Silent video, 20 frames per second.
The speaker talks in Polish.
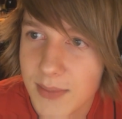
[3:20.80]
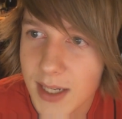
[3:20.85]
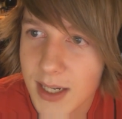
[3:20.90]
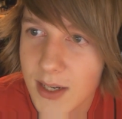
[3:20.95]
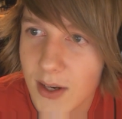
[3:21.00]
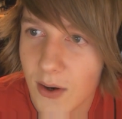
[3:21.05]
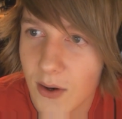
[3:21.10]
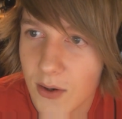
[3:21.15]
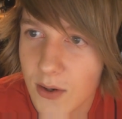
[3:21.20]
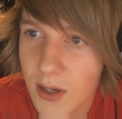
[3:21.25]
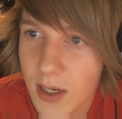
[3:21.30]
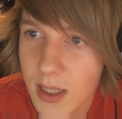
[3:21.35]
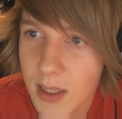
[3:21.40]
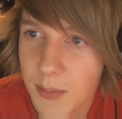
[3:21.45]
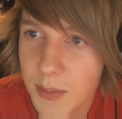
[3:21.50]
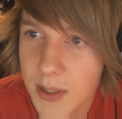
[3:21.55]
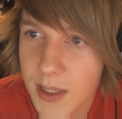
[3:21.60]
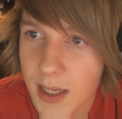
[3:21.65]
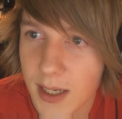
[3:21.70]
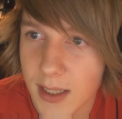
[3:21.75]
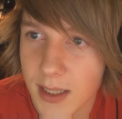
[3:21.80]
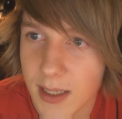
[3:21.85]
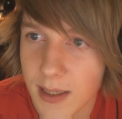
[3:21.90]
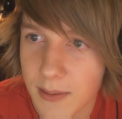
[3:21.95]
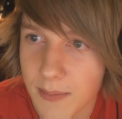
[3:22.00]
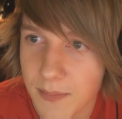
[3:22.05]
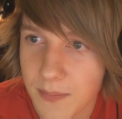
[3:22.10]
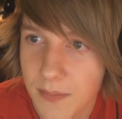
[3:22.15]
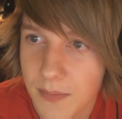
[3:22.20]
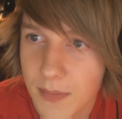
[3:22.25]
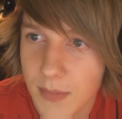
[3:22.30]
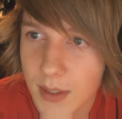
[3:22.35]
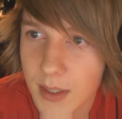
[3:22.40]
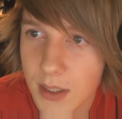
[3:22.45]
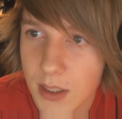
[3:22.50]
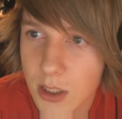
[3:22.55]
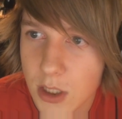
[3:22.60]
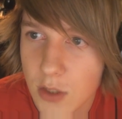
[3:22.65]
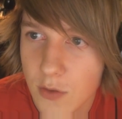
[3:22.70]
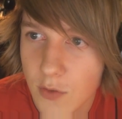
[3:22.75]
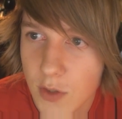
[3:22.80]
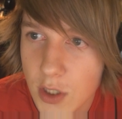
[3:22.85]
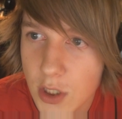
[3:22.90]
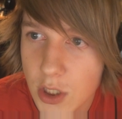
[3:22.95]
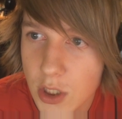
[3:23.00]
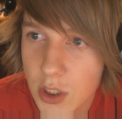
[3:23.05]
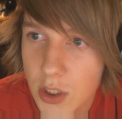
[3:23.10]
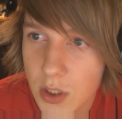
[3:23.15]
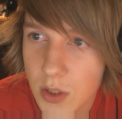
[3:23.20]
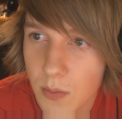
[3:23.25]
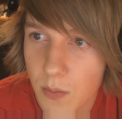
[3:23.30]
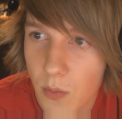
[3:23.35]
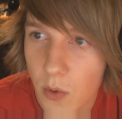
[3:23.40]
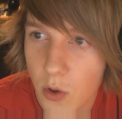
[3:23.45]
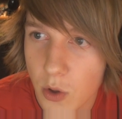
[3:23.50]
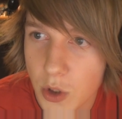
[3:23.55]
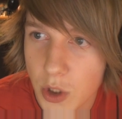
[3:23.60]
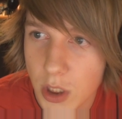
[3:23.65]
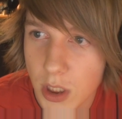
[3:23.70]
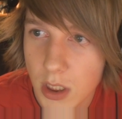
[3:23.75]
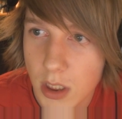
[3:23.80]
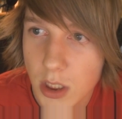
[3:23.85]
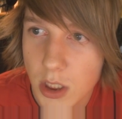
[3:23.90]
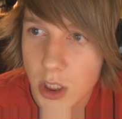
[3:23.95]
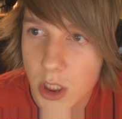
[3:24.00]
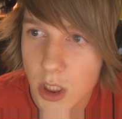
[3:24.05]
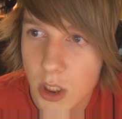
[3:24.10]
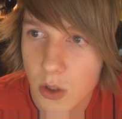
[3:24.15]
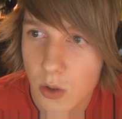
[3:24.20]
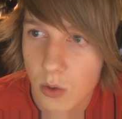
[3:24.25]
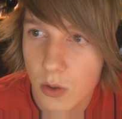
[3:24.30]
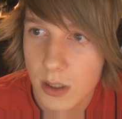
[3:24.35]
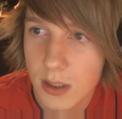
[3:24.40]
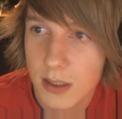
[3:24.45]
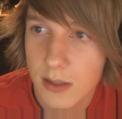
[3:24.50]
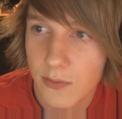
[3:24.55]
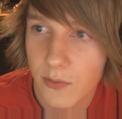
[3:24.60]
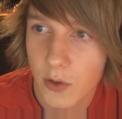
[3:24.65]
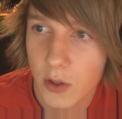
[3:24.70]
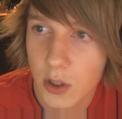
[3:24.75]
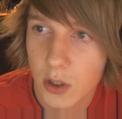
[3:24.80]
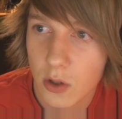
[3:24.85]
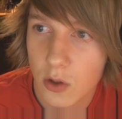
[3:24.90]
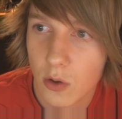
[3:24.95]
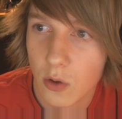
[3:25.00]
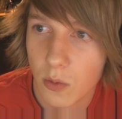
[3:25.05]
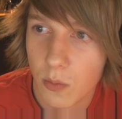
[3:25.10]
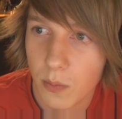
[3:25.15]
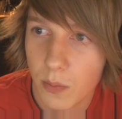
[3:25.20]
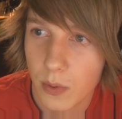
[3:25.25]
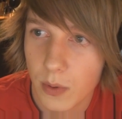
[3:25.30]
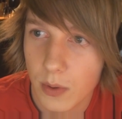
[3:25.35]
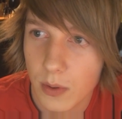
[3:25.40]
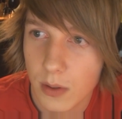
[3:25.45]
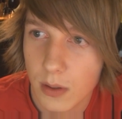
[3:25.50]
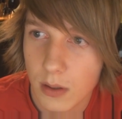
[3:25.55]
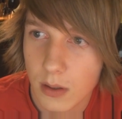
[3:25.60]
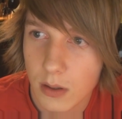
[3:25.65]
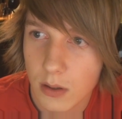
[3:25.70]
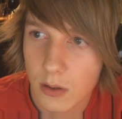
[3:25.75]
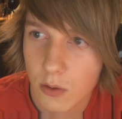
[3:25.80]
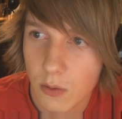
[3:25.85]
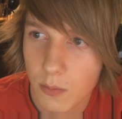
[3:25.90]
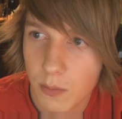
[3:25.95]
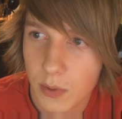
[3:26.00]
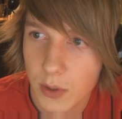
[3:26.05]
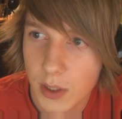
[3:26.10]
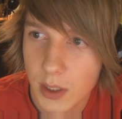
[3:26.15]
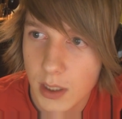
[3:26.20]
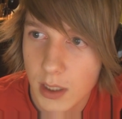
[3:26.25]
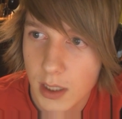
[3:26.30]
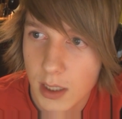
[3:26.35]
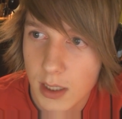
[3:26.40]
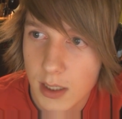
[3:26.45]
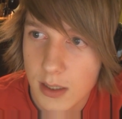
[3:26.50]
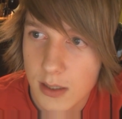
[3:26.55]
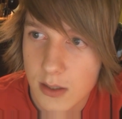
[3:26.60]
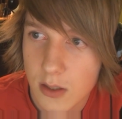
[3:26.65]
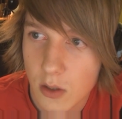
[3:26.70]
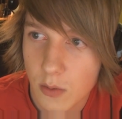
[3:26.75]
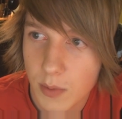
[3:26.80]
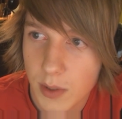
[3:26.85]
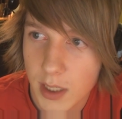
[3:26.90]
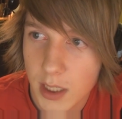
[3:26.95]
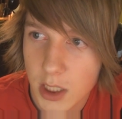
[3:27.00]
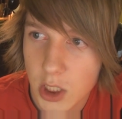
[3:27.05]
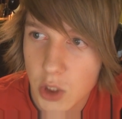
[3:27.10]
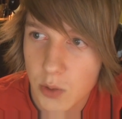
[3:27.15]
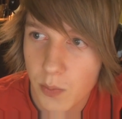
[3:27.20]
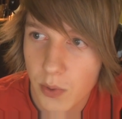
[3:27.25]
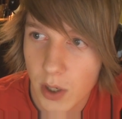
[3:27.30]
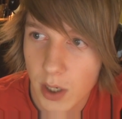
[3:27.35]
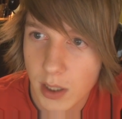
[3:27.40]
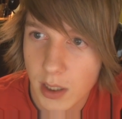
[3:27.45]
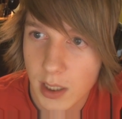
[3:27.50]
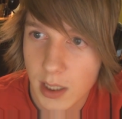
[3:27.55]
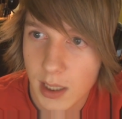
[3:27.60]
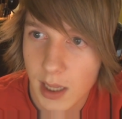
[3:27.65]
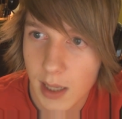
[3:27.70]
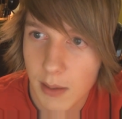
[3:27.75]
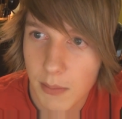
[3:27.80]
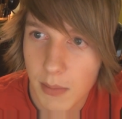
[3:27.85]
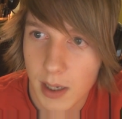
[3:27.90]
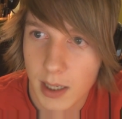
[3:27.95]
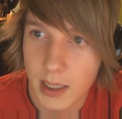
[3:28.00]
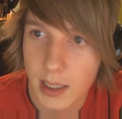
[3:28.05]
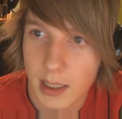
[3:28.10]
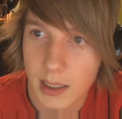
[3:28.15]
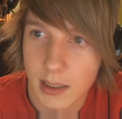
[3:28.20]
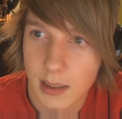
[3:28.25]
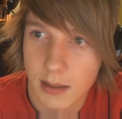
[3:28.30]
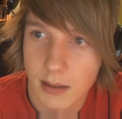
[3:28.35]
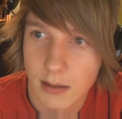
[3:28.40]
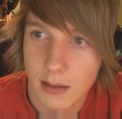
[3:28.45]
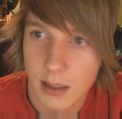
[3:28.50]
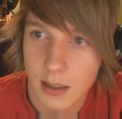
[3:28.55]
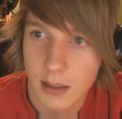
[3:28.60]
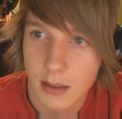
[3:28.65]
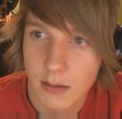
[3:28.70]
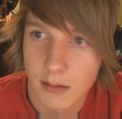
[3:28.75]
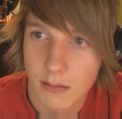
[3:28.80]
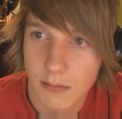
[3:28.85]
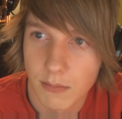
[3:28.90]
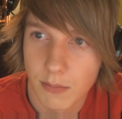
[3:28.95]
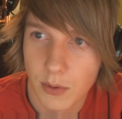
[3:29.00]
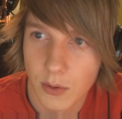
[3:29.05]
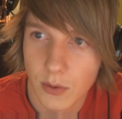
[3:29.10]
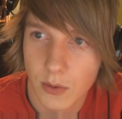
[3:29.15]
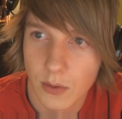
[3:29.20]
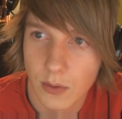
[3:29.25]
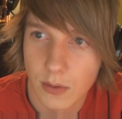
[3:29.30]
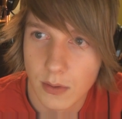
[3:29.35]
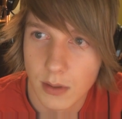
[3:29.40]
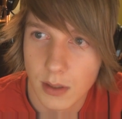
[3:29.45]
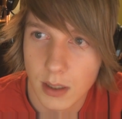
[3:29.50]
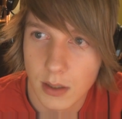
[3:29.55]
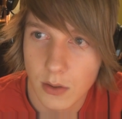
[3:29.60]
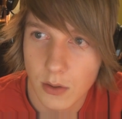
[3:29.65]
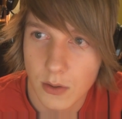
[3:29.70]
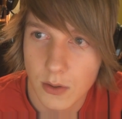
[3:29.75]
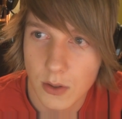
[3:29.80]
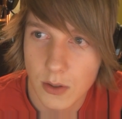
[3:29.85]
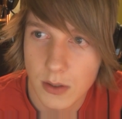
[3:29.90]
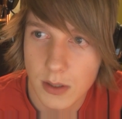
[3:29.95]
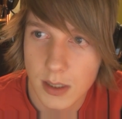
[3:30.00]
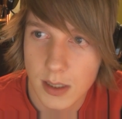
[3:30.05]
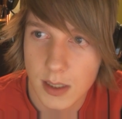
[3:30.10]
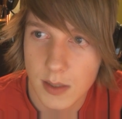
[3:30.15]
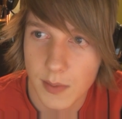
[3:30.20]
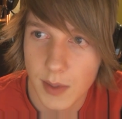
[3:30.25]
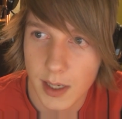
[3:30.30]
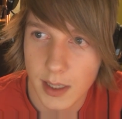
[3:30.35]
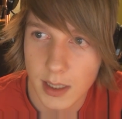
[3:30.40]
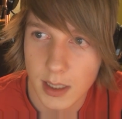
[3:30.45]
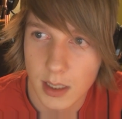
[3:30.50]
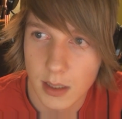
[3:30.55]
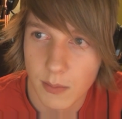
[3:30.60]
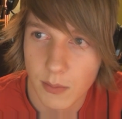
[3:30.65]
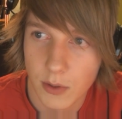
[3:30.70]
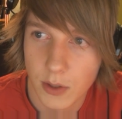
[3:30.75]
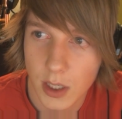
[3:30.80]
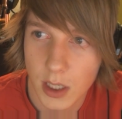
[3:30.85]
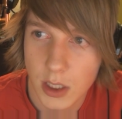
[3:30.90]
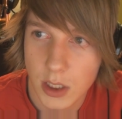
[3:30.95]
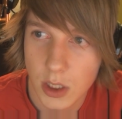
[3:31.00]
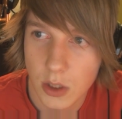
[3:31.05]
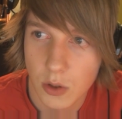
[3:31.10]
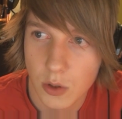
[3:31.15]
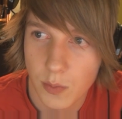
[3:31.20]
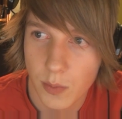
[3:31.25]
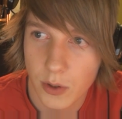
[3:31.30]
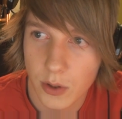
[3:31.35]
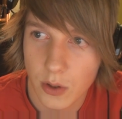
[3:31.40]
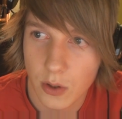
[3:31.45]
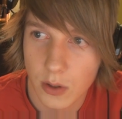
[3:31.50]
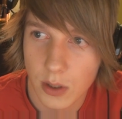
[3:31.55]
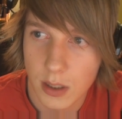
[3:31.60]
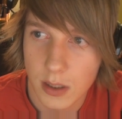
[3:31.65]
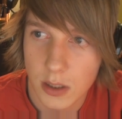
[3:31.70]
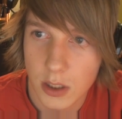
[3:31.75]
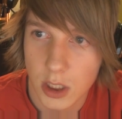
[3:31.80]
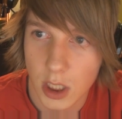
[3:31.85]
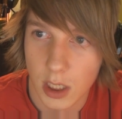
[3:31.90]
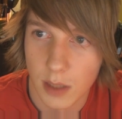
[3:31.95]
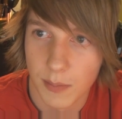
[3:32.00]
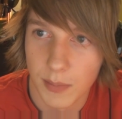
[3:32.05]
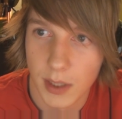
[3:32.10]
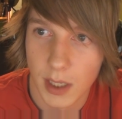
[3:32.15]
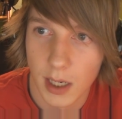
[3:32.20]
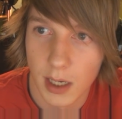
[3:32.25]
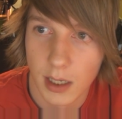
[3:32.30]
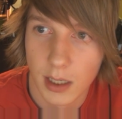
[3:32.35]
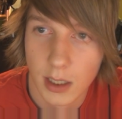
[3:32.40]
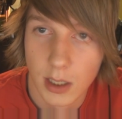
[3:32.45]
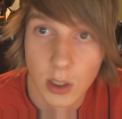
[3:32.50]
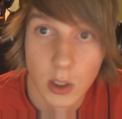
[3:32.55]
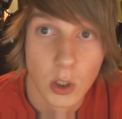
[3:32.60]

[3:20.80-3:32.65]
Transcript: tak o, kolejne pytanie. Czy wiesz może, czy któryś z twoich kumpli, kumpli zrobię jakiś poradnik dla maga na, po nadchodzących zmianach, bodajże już pod koniec sierpnia.